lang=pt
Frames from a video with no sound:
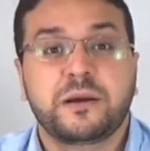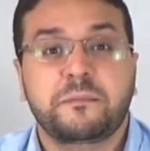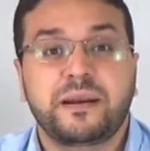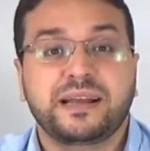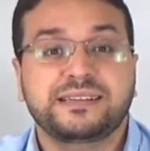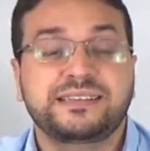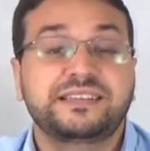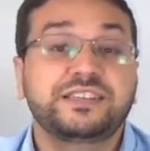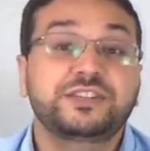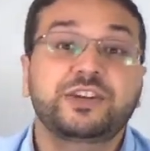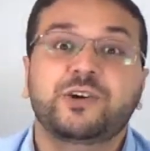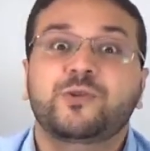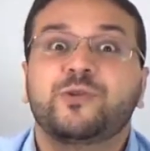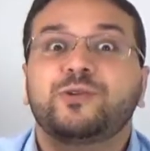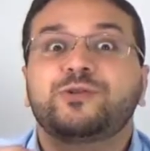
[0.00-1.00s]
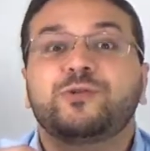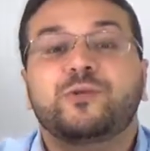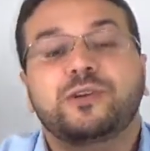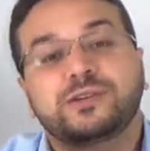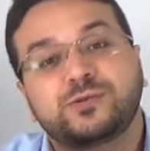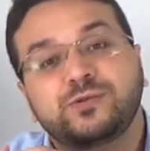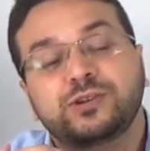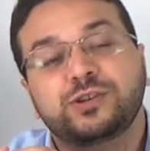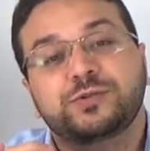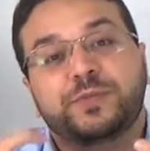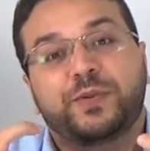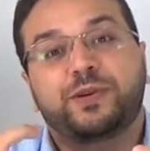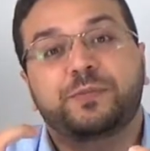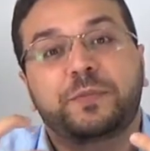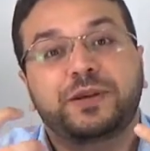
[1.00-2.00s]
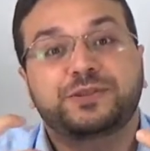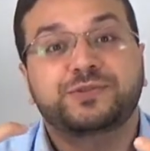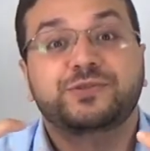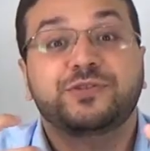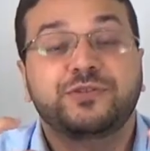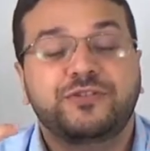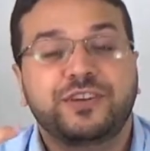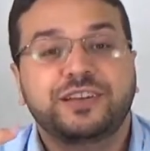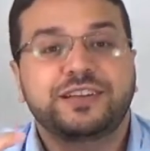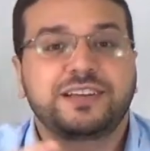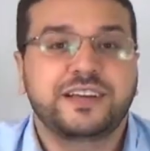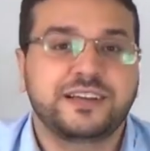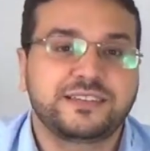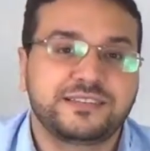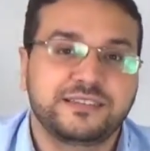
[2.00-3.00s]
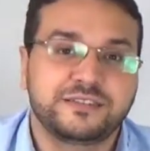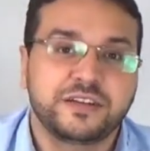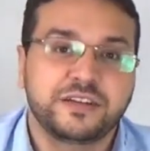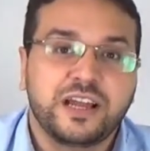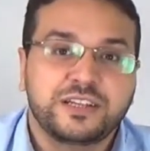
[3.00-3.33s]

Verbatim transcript: para si de acordo com as suas próprias conveniências,